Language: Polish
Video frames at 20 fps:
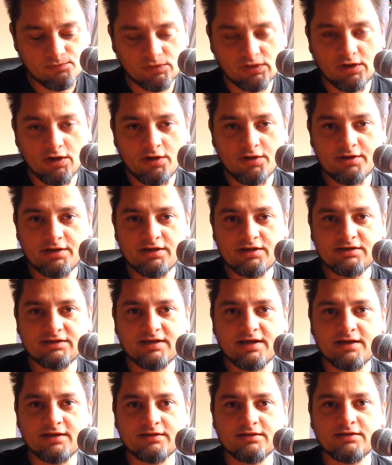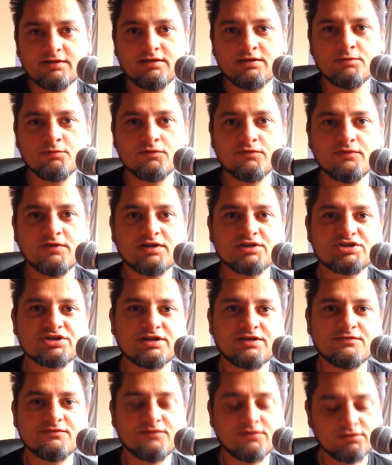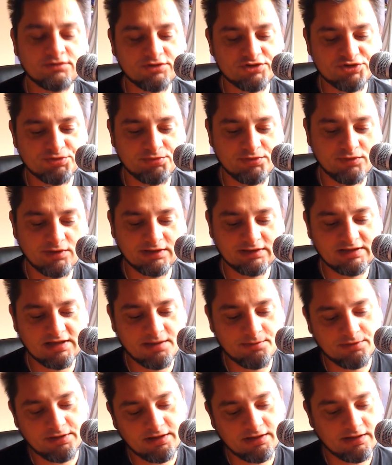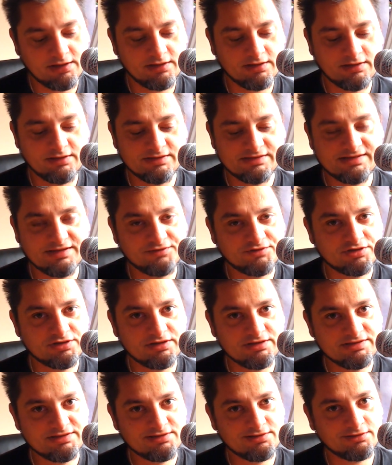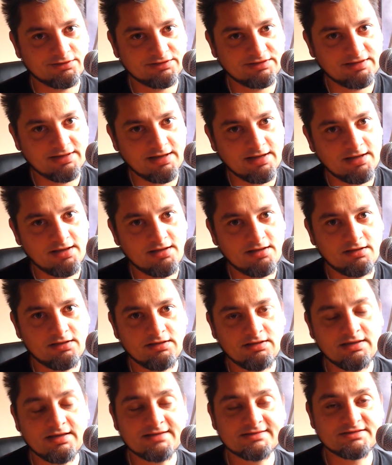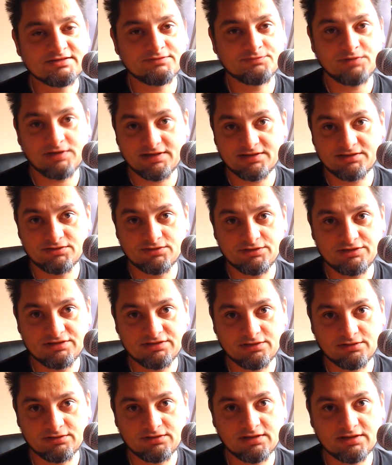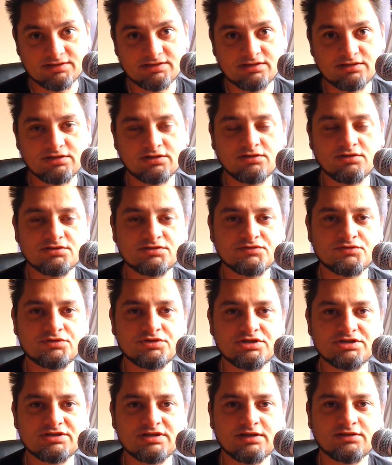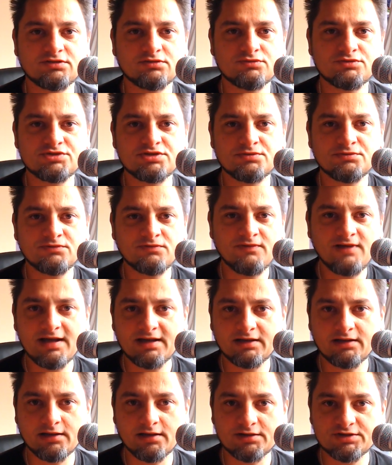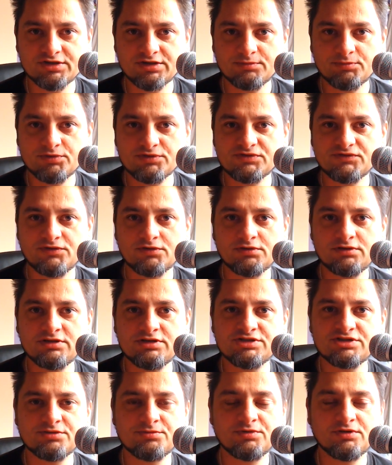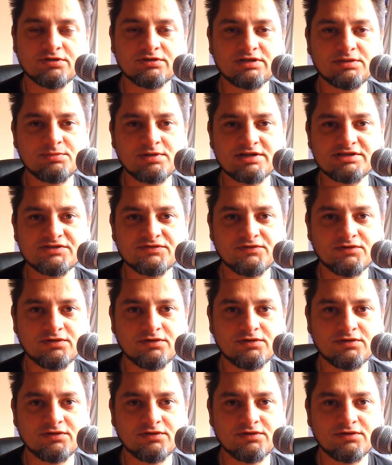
No i ten, i mówię, że wolność była dla mnie zawsze istotna i jest bardzo istotna. Chcę tylko zwrócić na to ludziom uwagę, że pozwolili sobie odebrać